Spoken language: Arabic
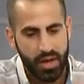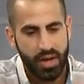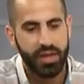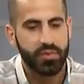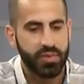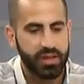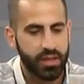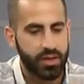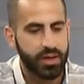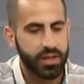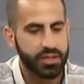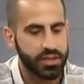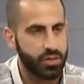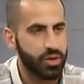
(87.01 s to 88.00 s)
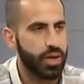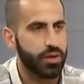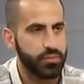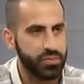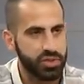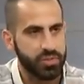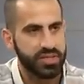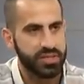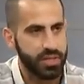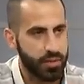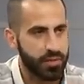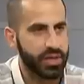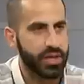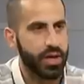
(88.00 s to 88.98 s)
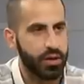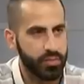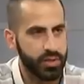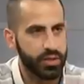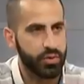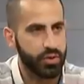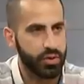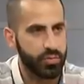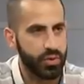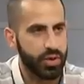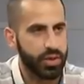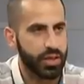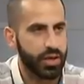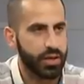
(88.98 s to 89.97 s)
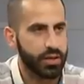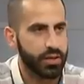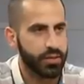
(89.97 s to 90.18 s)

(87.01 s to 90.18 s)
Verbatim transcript: اثبت للناس انه لا مش بس الامريكان اللي بيقدروا يعملوا هذا الحكي